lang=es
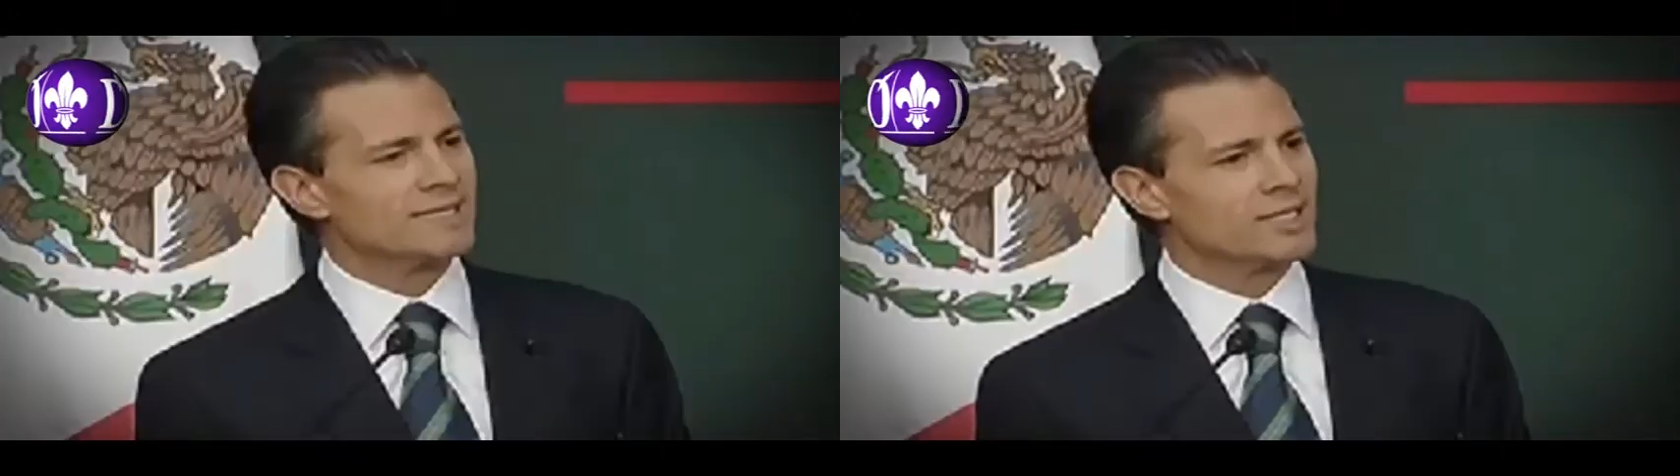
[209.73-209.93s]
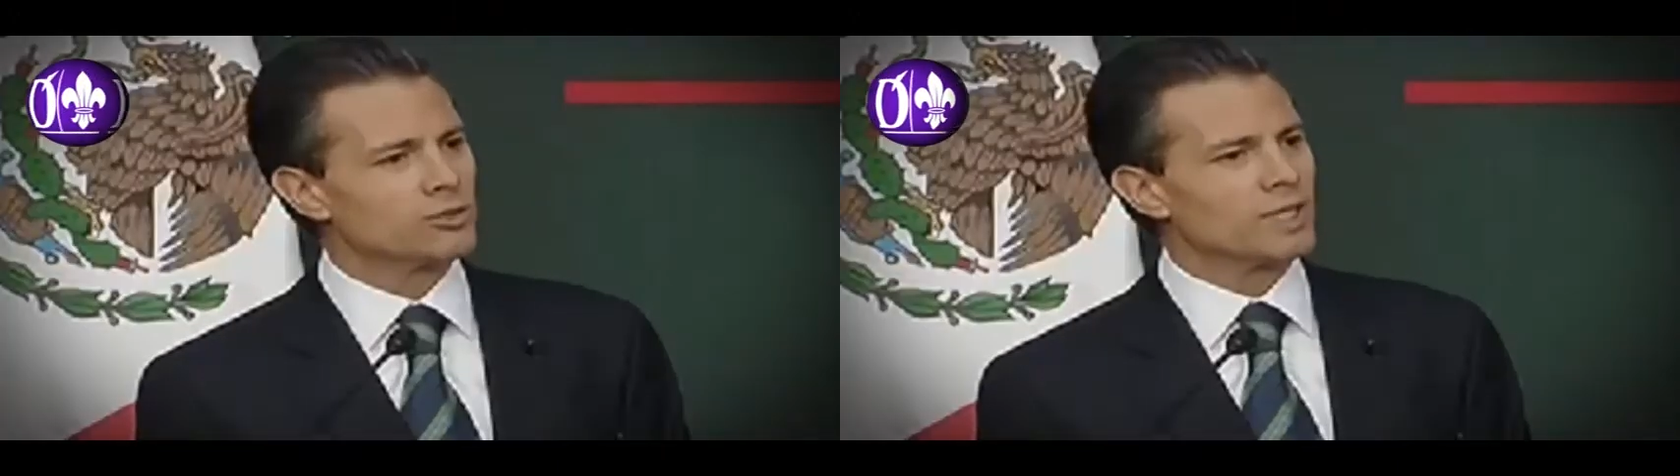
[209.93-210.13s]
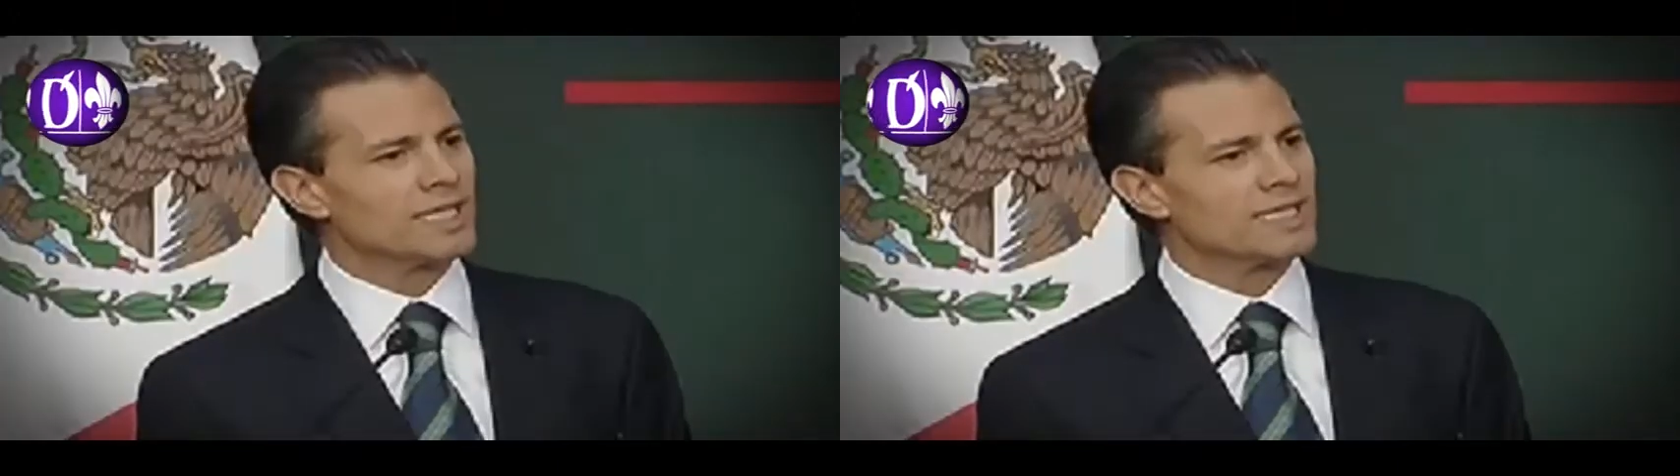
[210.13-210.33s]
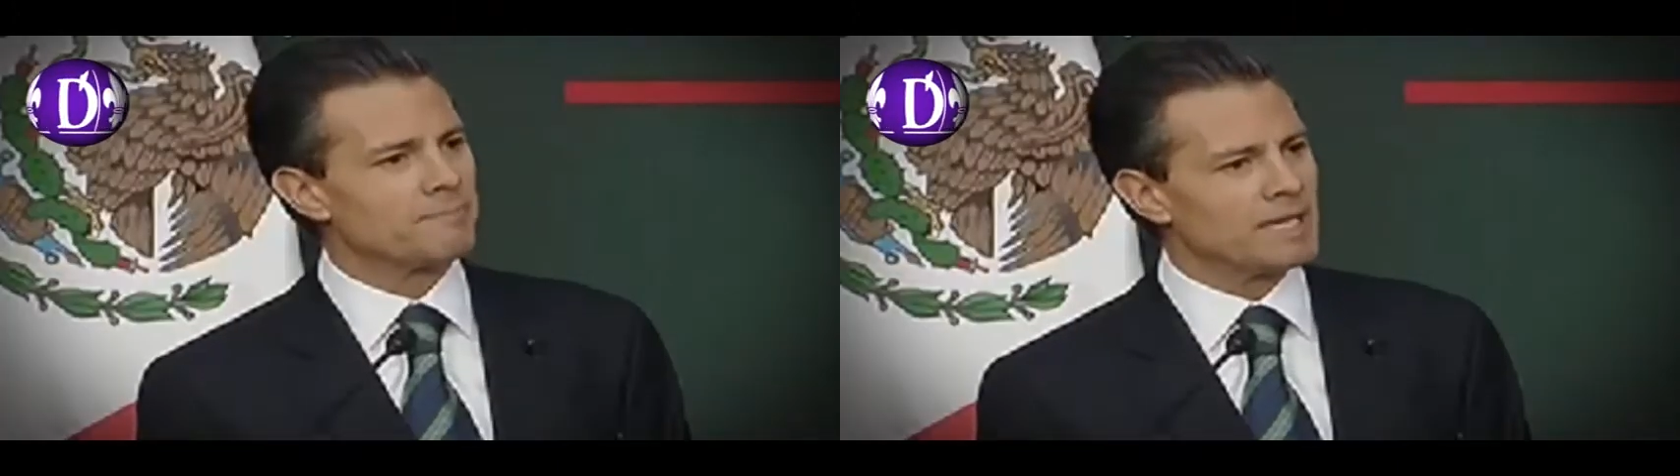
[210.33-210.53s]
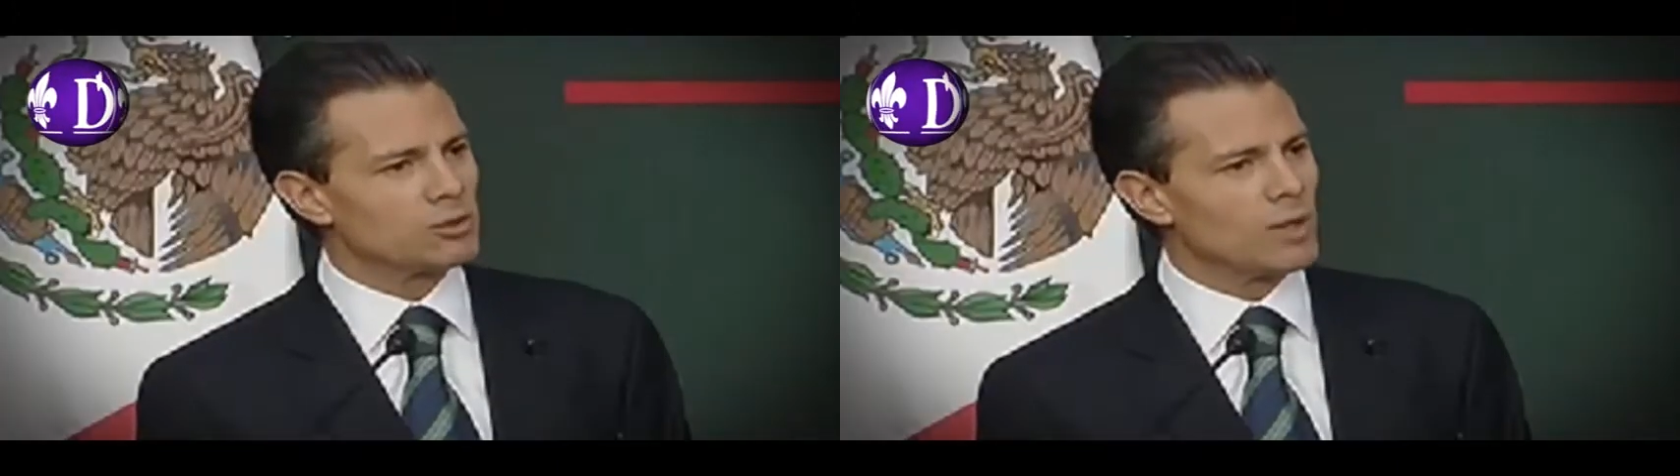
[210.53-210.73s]
estricto
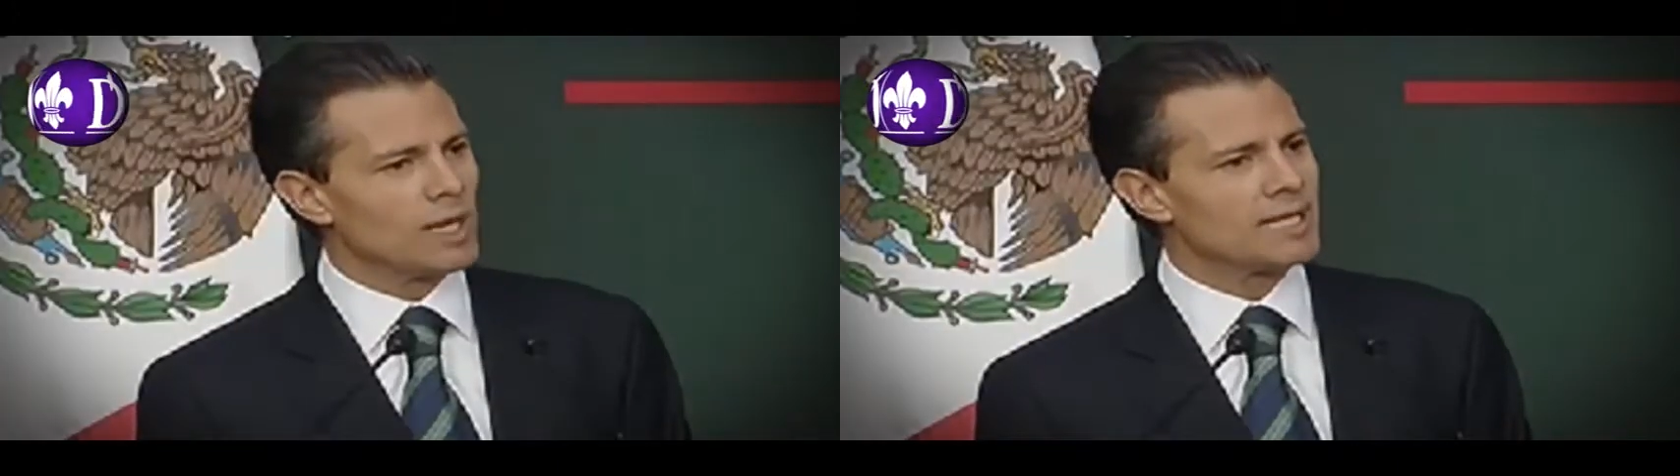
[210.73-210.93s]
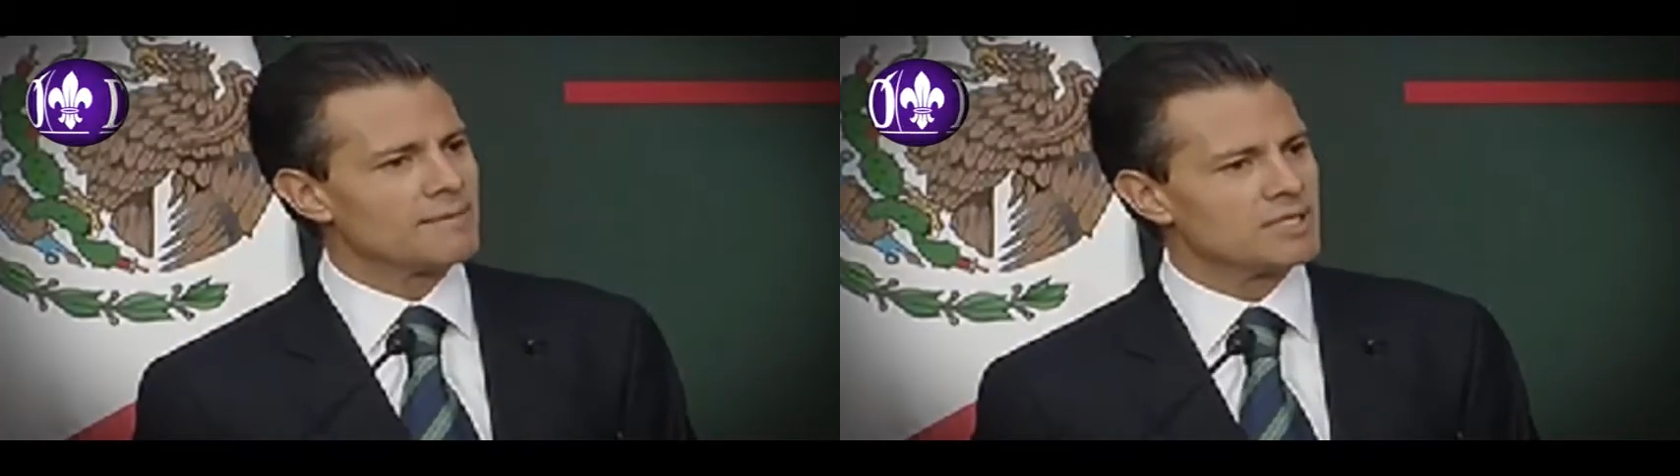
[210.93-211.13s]
respeto a la